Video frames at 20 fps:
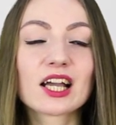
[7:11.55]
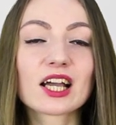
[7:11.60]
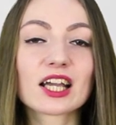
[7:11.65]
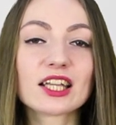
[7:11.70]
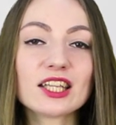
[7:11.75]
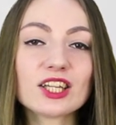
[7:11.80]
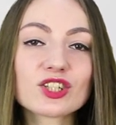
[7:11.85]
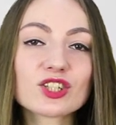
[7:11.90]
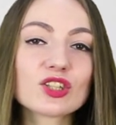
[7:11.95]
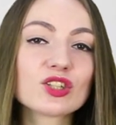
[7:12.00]

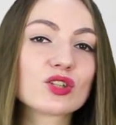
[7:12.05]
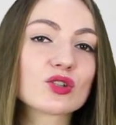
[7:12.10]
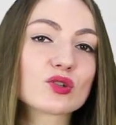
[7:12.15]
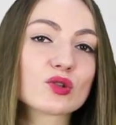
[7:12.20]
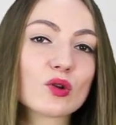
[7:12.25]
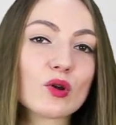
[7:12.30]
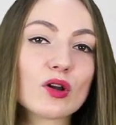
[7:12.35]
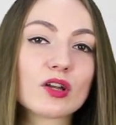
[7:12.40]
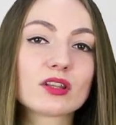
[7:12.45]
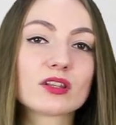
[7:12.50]
Конечно, не
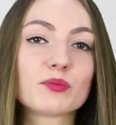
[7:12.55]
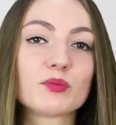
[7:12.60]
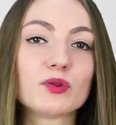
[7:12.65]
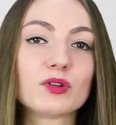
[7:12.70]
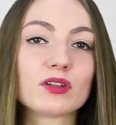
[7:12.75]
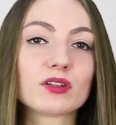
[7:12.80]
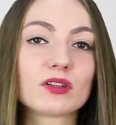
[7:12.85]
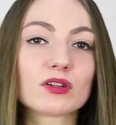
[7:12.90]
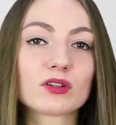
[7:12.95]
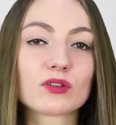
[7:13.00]
стоит
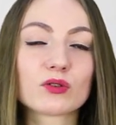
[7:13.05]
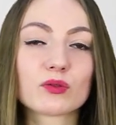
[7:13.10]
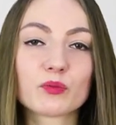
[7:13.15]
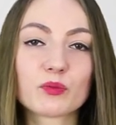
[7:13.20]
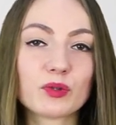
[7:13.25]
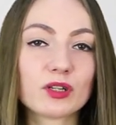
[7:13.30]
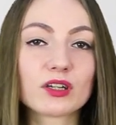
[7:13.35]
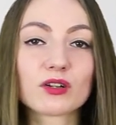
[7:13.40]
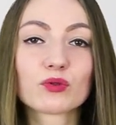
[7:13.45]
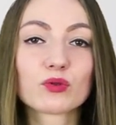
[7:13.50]

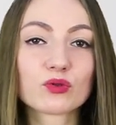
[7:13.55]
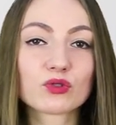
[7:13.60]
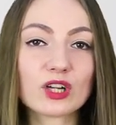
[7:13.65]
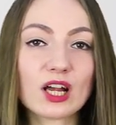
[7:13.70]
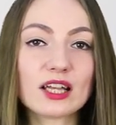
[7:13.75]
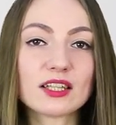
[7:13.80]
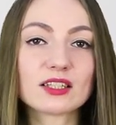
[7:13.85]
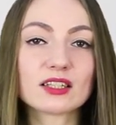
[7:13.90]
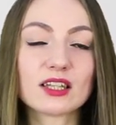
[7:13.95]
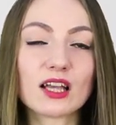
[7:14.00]

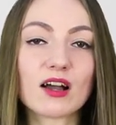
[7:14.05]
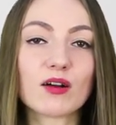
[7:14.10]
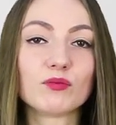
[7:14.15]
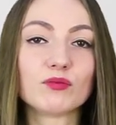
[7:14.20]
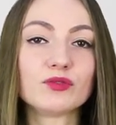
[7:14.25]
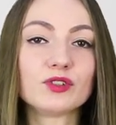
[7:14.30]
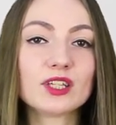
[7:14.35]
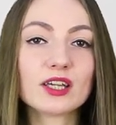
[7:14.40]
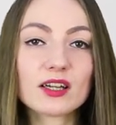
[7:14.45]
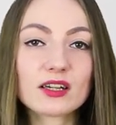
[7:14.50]
перегружать
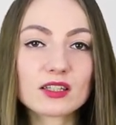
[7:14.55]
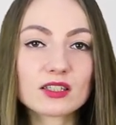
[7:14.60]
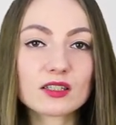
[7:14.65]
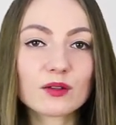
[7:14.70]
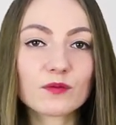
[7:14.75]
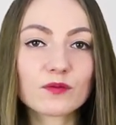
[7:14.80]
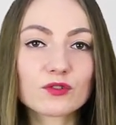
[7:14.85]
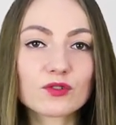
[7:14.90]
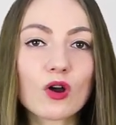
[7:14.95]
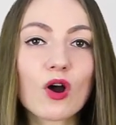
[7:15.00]
там
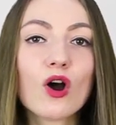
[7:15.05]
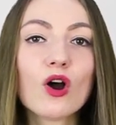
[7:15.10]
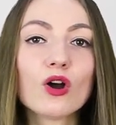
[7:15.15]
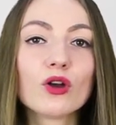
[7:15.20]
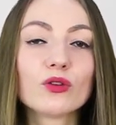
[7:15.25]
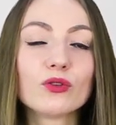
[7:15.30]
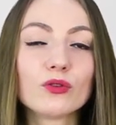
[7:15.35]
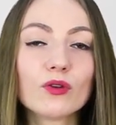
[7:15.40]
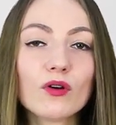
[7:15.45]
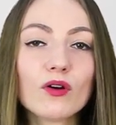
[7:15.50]
текстом все,
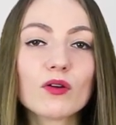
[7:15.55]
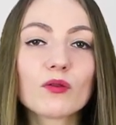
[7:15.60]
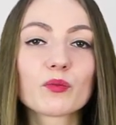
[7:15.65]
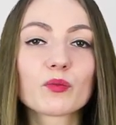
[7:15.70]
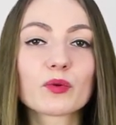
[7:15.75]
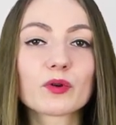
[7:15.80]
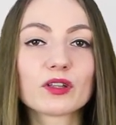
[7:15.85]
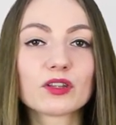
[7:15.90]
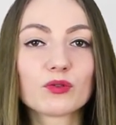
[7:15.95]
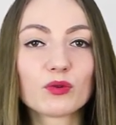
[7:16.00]
но
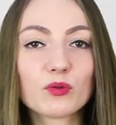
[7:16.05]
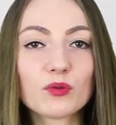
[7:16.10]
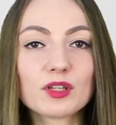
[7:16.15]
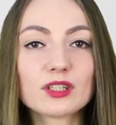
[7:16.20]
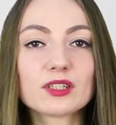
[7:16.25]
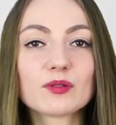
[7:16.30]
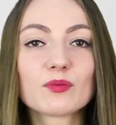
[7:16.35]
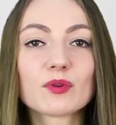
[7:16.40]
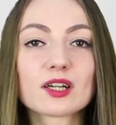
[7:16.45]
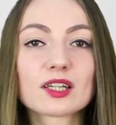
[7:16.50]

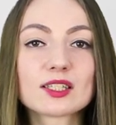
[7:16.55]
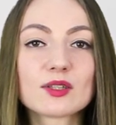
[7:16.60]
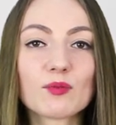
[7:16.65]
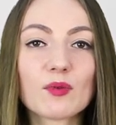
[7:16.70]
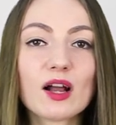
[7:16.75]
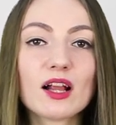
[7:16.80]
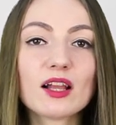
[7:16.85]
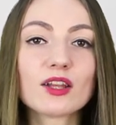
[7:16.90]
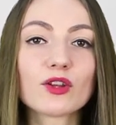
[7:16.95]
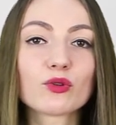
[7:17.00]
придумайте
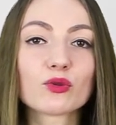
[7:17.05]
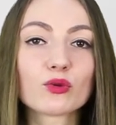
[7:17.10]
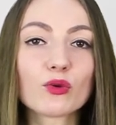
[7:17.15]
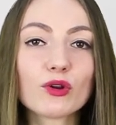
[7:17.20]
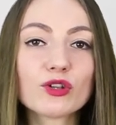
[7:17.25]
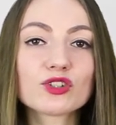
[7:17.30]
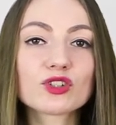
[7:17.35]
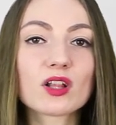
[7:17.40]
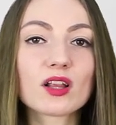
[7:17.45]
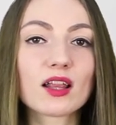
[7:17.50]
максимально
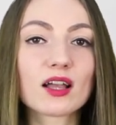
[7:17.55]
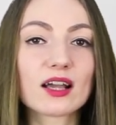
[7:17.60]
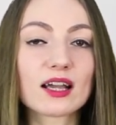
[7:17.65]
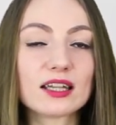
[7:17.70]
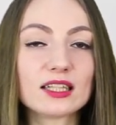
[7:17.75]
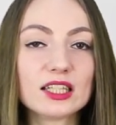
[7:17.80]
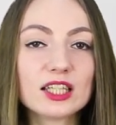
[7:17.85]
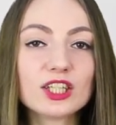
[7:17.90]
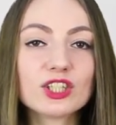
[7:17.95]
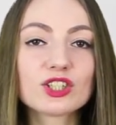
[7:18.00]
точно,
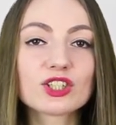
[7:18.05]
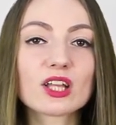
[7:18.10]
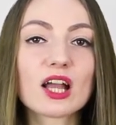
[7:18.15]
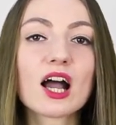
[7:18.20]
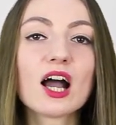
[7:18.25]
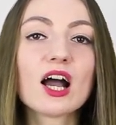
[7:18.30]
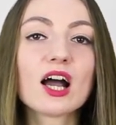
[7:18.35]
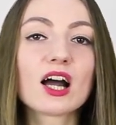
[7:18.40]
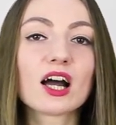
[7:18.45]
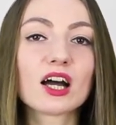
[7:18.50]
лаконично
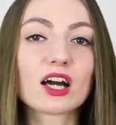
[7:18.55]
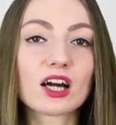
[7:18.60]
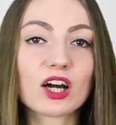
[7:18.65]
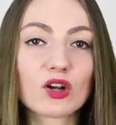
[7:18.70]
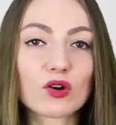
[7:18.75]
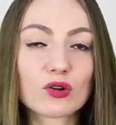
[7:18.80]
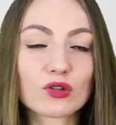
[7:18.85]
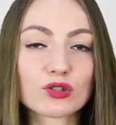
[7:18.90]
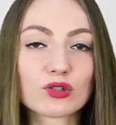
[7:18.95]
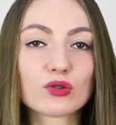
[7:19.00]
э,
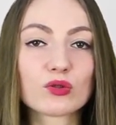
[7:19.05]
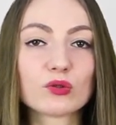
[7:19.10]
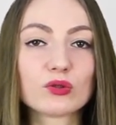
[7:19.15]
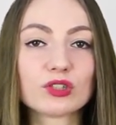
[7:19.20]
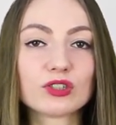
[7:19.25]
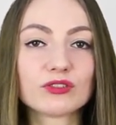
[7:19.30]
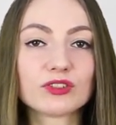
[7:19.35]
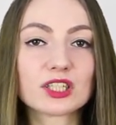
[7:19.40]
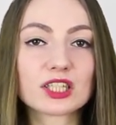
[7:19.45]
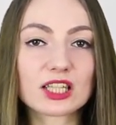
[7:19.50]
хорошие
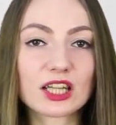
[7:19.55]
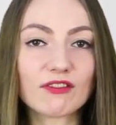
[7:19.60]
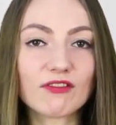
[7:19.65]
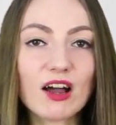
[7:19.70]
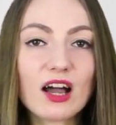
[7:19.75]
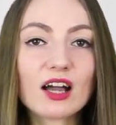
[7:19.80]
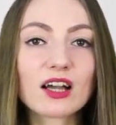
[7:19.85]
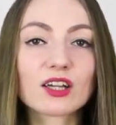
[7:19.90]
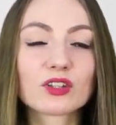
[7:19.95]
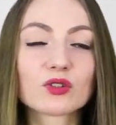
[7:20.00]
ключевые
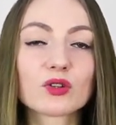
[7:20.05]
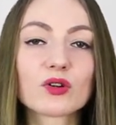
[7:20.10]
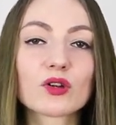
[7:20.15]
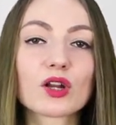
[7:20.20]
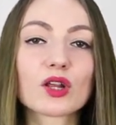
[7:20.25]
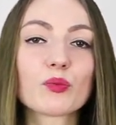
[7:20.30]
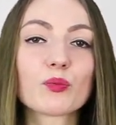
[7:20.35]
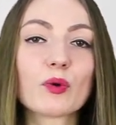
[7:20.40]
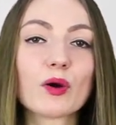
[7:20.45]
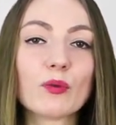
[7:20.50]
слова,
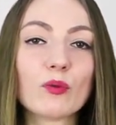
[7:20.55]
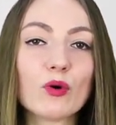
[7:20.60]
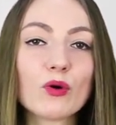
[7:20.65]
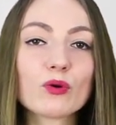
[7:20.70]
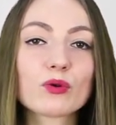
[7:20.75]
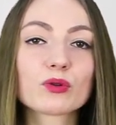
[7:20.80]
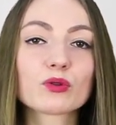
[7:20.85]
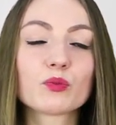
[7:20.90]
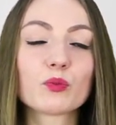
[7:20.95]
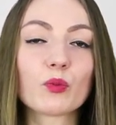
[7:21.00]
которые
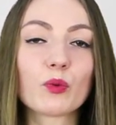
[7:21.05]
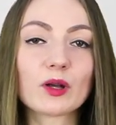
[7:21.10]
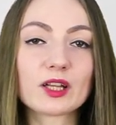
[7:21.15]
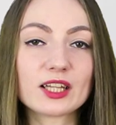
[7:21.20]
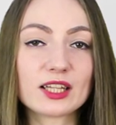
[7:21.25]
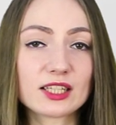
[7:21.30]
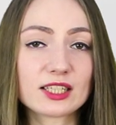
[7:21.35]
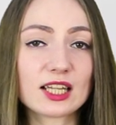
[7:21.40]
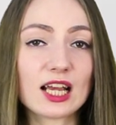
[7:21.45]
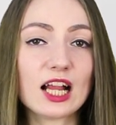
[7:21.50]
помогут
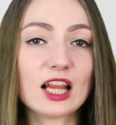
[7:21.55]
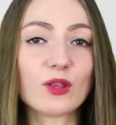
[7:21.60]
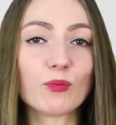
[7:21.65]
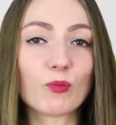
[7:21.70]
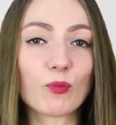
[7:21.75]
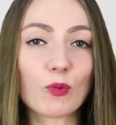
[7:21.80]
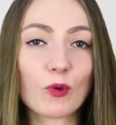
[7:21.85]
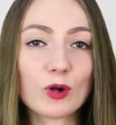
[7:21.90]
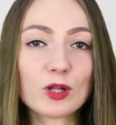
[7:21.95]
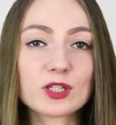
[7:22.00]

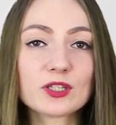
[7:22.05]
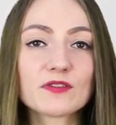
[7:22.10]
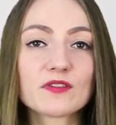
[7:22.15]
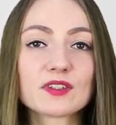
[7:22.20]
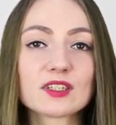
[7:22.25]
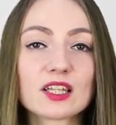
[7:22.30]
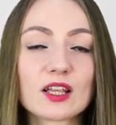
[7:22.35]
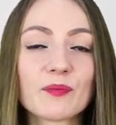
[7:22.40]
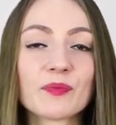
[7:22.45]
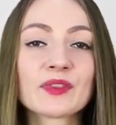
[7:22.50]
потенциальным
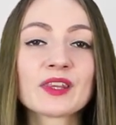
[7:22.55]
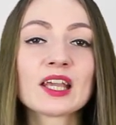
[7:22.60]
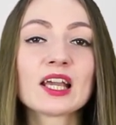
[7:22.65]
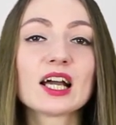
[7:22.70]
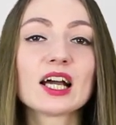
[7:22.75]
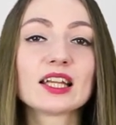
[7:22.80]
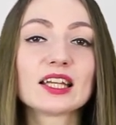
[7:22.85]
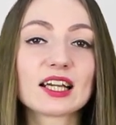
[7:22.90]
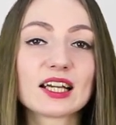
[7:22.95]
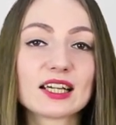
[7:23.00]
пользователям
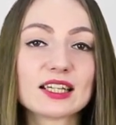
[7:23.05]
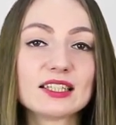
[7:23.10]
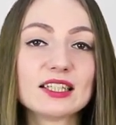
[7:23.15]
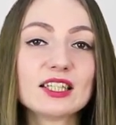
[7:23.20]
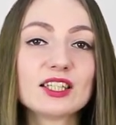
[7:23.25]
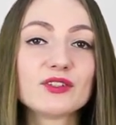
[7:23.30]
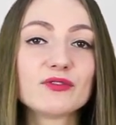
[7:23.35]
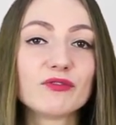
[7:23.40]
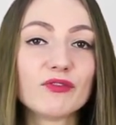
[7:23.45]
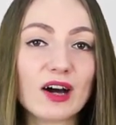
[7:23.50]

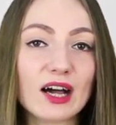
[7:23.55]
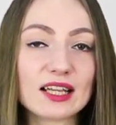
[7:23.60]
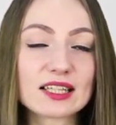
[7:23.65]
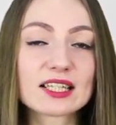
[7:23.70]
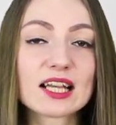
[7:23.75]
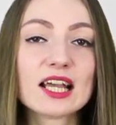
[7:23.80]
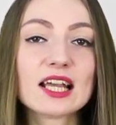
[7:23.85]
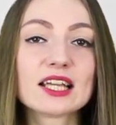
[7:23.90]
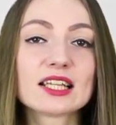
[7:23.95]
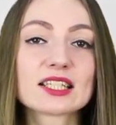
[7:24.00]
находить вас.
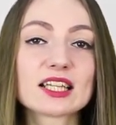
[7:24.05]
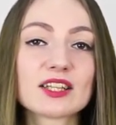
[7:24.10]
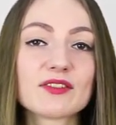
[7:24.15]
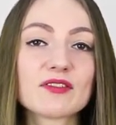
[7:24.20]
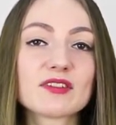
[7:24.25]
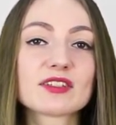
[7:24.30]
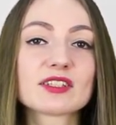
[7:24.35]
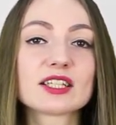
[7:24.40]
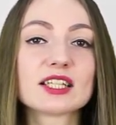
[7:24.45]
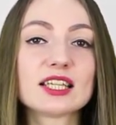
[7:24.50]

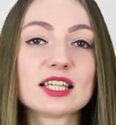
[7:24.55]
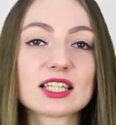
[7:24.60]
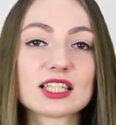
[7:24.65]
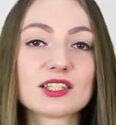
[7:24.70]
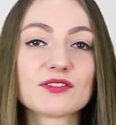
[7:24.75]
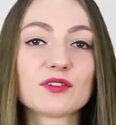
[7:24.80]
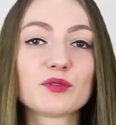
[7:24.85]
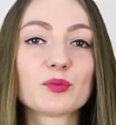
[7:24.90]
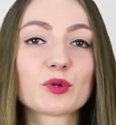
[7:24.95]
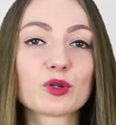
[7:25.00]
Соответственно,
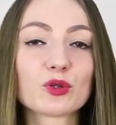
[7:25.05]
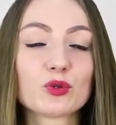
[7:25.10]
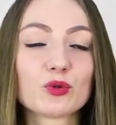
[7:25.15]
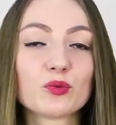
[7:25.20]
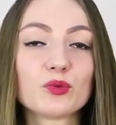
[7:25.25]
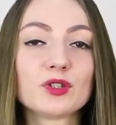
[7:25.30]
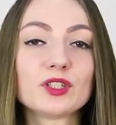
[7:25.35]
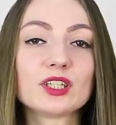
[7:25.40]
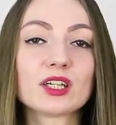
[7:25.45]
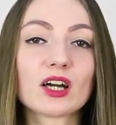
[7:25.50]
если вы
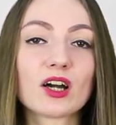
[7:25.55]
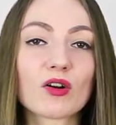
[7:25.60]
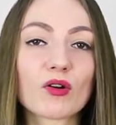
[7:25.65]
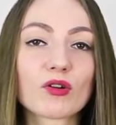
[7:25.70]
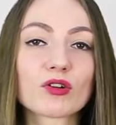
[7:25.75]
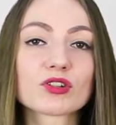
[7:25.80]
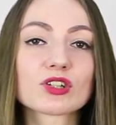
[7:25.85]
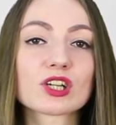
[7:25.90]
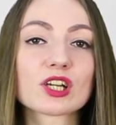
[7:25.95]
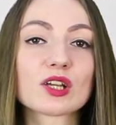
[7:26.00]
продумаете
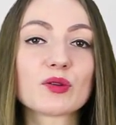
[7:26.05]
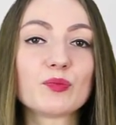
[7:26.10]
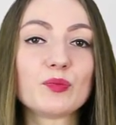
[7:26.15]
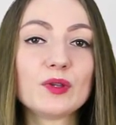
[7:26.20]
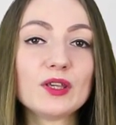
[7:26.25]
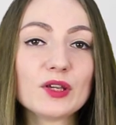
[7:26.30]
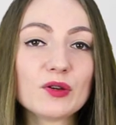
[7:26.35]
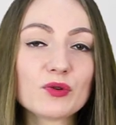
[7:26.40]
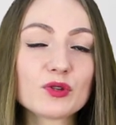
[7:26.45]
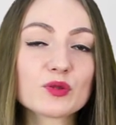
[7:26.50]
хорошие
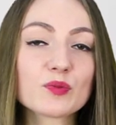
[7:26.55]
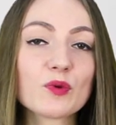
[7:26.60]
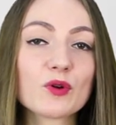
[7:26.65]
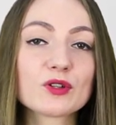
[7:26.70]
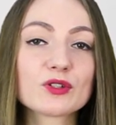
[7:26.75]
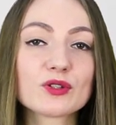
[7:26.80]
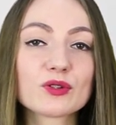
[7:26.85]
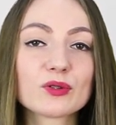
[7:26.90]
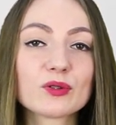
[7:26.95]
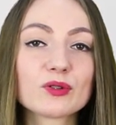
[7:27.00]
био,
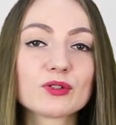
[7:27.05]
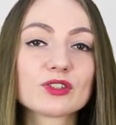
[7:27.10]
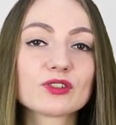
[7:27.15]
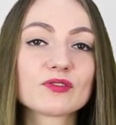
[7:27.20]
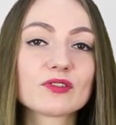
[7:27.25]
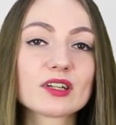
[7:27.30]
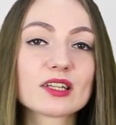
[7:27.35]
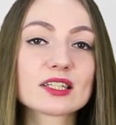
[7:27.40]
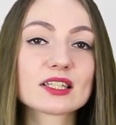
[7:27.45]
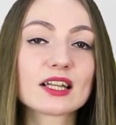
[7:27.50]
используя
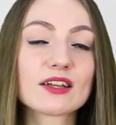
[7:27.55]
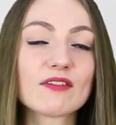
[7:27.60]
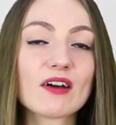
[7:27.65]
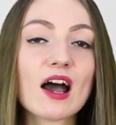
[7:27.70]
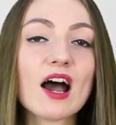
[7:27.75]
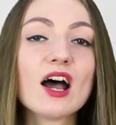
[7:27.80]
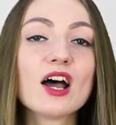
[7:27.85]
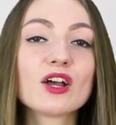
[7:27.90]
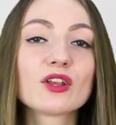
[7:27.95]
ключевые слова,